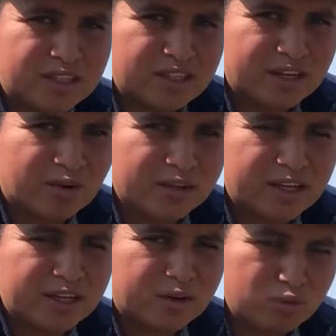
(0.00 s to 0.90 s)
y antes
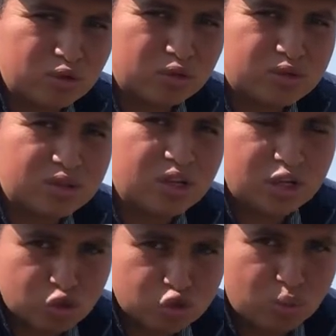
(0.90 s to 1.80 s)
recordarle que juntos
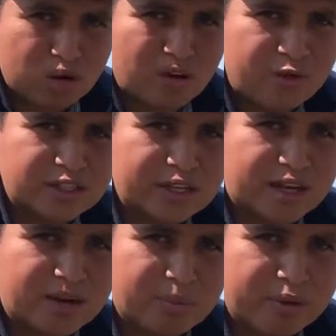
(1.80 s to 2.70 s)
somos la fuerza del
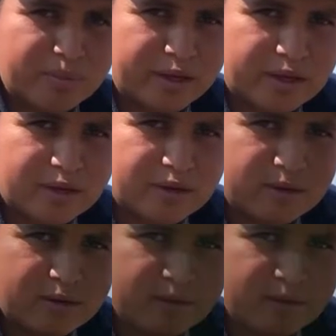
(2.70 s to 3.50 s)
campo de México.